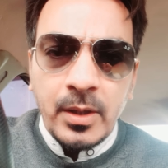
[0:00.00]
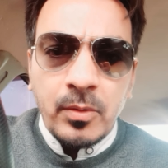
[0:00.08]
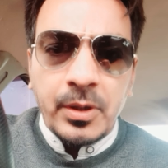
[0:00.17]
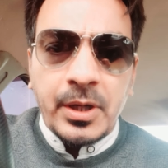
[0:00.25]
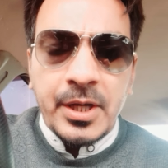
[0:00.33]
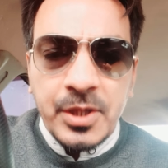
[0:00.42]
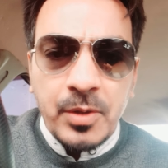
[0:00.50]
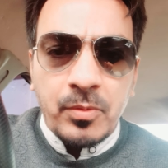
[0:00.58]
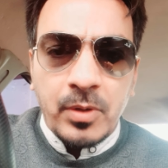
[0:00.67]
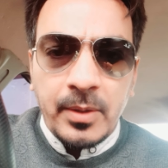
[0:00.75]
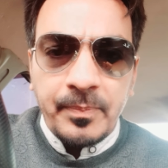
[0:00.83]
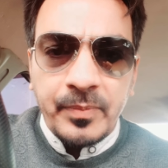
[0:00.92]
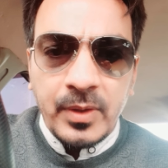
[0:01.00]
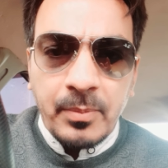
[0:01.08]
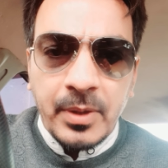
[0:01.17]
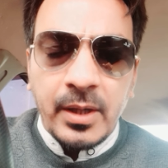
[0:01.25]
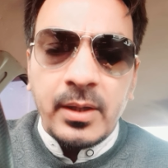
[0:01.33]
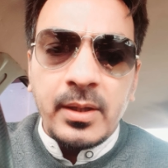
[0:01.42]
और कैसे हुआ
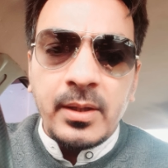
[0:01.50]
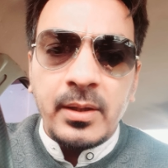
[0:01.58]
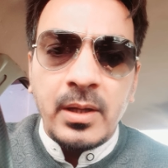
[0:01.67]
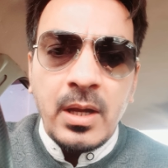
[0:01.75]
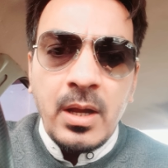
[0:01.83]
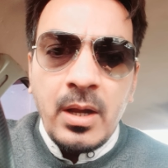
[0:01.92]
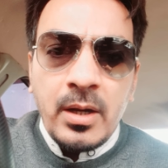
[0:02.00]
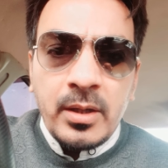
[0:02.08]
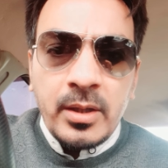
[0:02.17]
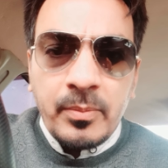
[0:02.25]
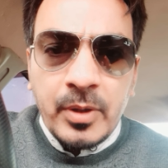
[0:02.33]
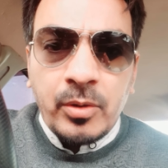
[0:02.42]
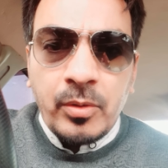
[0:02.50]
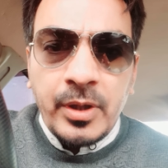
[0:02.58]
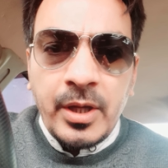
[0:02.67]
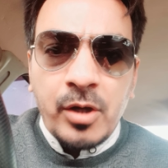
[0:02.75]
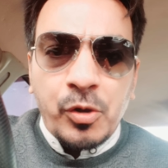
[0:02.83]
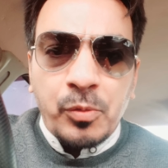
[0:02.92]
नंबर एक नंबर दो
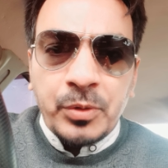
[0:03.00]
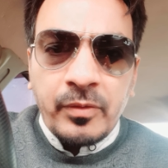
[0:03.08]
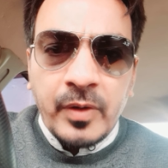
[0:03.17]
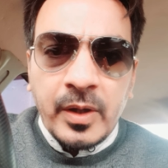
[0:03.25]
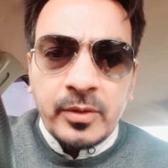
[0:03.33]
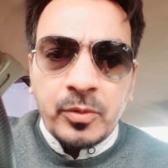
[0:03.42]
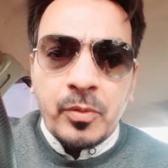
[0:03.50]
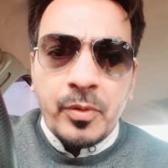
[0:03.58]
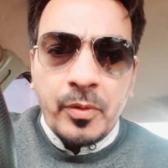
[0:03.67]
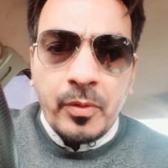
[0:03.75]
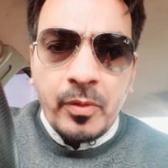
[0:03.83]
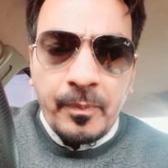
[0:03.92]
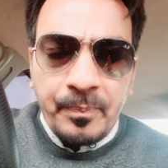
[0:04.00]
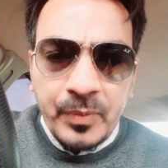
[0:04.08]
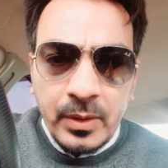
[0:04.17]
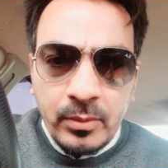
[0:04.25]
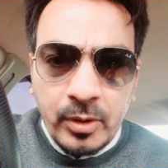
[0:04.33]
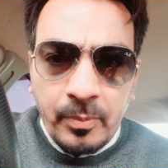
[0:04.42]
ये हकूमत वक्त को
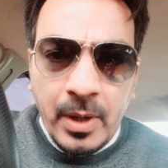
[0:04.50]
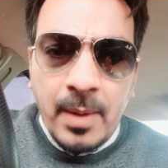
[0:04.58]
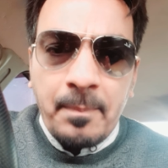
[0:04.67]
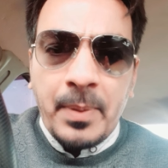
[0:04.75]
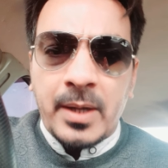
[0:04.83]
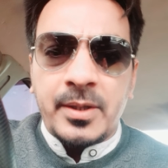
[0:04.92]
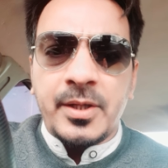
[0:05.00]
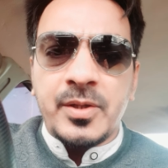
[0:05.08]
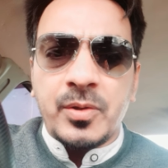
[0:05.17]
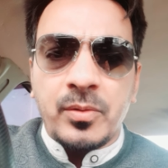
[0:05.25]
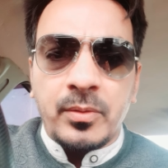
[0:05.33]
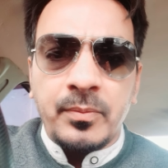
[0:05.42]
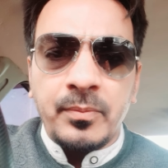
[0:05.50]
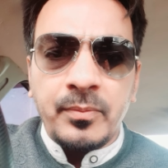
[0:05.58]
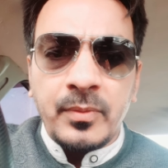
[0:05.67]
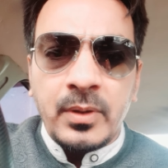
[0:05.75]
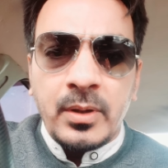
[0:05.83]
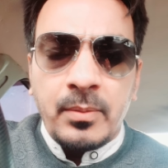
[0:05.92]
तमाम पार्टीज़ को
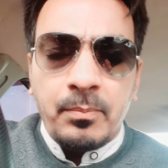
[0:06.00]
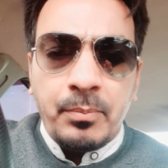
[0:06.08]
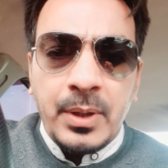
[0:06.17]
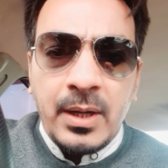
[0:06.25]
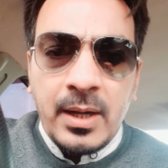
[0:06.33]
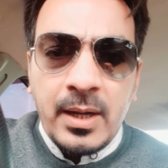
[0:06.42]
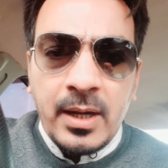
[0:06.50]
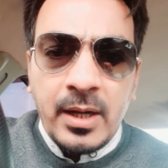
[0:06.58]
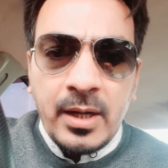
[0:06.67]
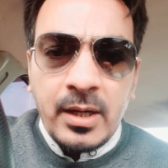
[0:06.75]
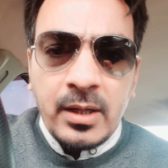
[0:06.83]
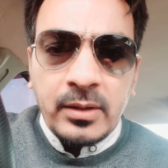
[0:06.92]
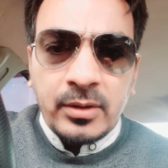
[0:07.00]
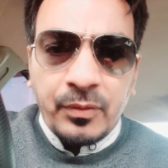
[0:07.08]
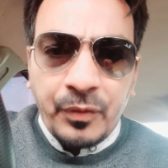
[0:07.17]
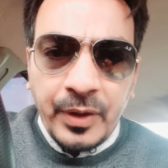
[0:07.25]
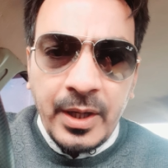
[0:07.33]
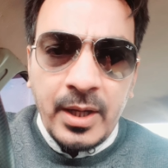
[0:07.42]
बिला
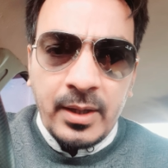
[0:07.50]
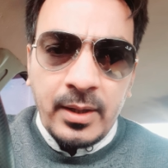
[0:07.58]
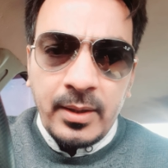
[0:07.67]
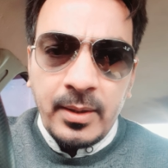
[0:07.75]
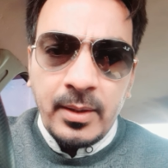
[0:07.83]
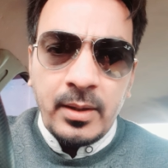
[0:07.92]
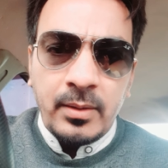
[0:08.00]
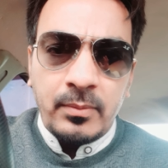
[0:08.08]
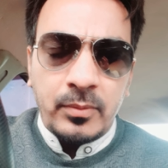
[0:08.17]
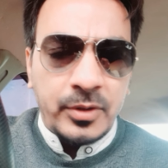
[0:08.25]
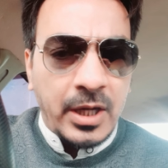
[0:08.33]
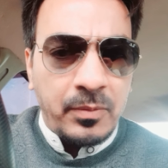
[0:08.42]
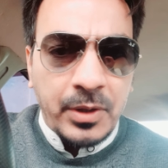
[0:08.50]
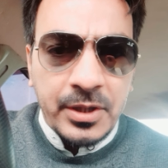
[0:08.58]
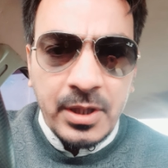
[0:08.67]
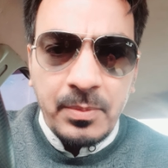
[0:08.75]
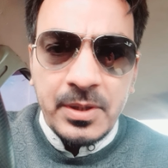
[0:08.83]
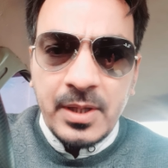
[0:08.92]
तफरीक चाहे वो
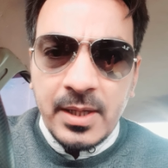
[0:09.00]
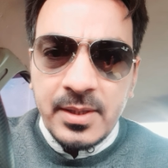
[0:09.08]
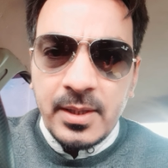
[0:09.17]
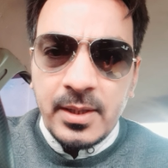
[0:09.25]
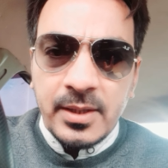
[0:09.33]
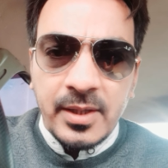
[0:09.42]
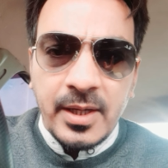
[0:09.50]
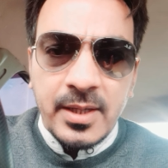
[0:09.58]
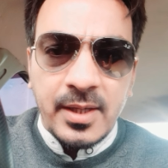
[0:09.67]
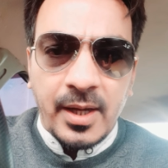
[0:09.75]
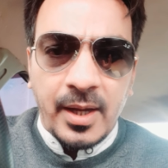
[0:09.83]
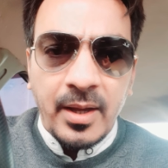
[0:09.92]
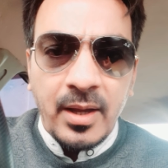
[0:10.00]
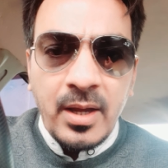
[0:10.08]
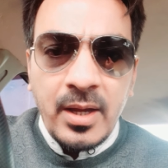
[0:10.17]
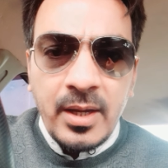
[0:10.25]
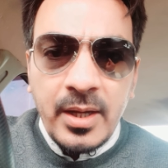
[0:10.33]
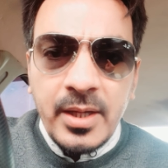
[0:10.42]
किसी भी सियासी नज़रिए से हैं
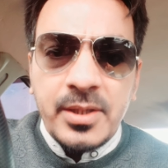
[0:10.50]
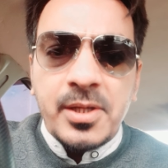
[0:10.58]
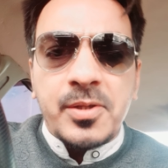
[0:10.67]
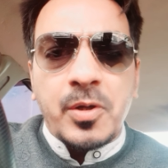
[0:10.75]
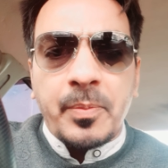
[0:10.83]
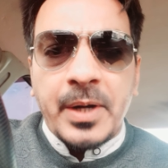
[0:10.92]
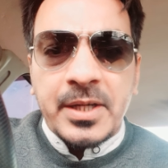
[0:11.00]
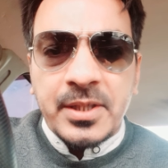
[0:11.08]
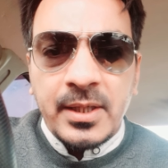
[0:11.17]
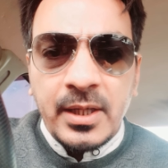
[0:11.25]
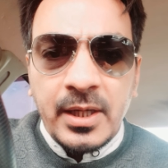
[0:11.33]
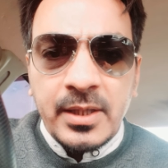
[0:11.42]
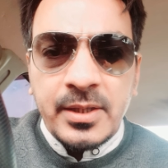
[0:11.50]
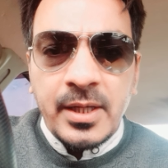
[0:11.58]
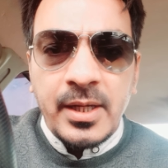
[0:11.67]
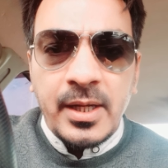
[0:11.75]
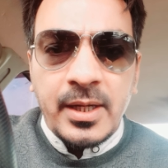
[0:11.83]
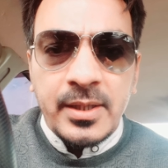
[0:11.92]
इस चीज़ के ऊपर एक्शन लेना
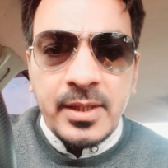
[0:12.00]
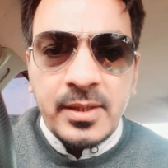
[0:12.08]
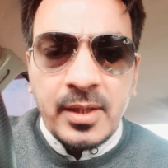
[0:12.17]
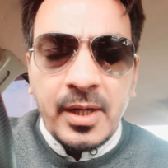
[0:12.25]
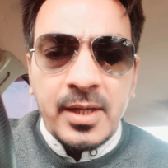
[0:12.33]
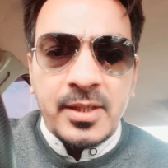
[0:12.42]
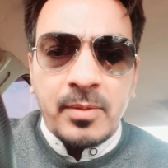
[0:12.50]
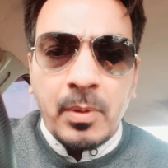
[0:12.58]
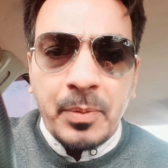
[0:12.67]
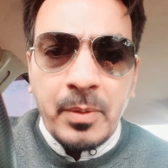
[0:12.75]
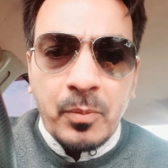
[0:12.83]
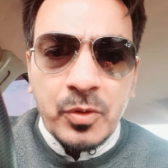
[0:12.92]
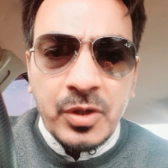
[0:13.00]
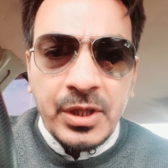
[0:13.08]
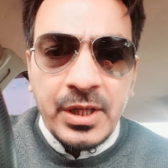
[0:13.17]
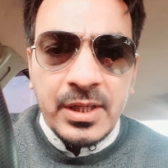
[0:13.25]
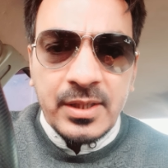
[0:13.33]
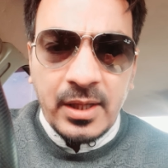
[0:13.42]
चाहिए कि जिस तरीके से हम अपने
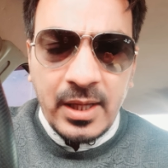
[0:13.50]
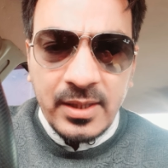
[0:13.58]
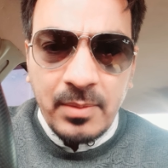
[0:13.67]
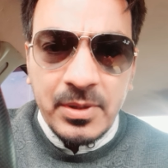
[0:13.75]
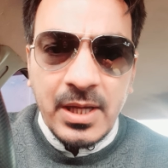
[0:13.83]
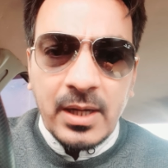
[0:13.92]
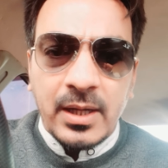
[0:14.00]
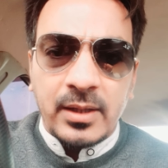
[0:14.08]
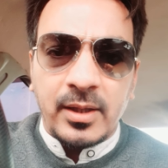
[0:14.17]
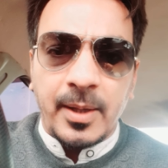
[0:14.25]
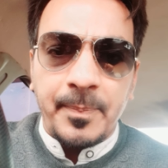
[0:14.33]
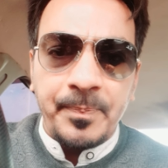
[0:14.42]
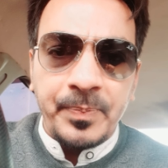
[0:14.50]
मौसनिन के साथ ऐसा मजाक करते हैं